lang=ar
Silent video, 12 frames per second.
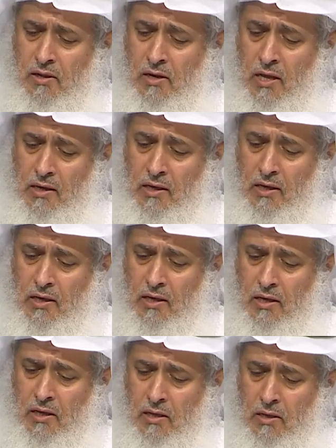
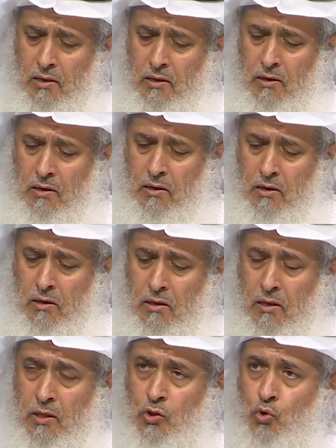الحقيقة
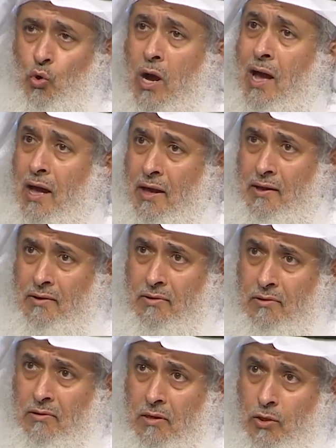الدعاء
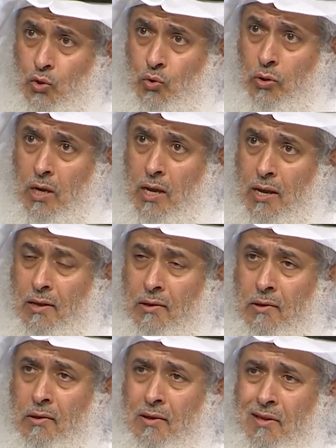الدعاء
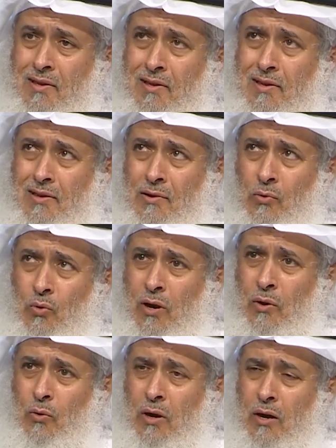هو
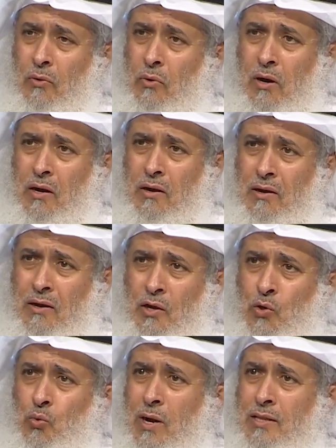هو هو
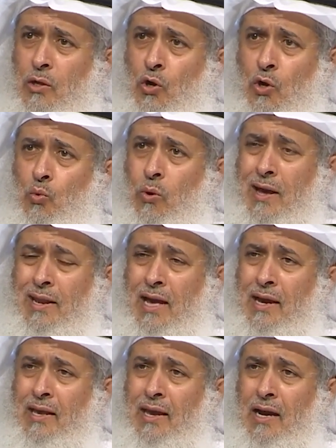عنوان عنوان
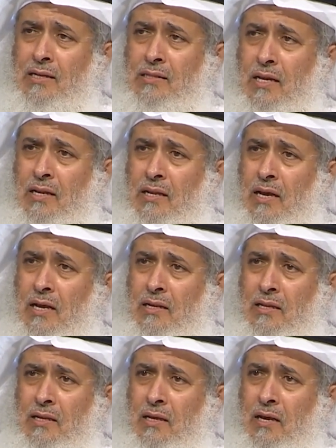حقيقة يعني